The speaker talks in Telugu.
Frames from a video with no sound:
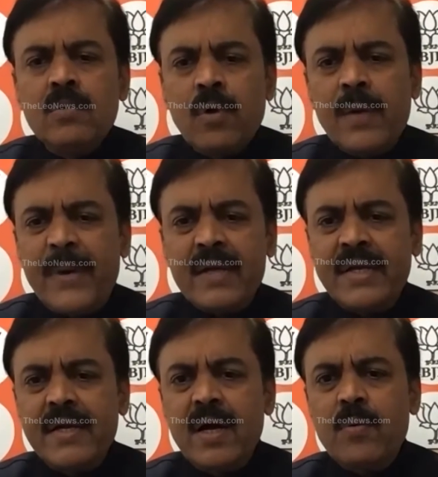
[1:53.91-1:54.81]
ఒక
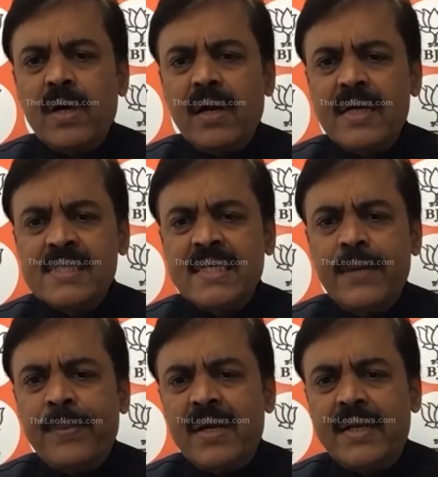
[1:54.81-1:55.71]
పార్టీగా ఒక
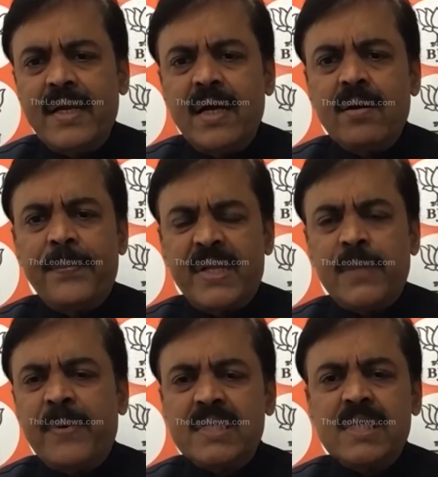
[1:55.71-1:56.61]
రాజకీయ పార్టీగా ఒక
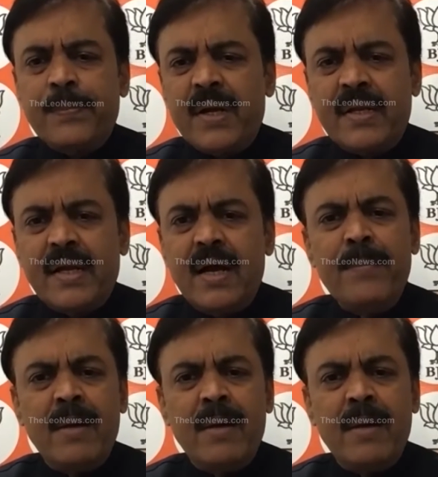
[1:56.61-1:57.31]
ప్రతిపక్ష పార్టీగా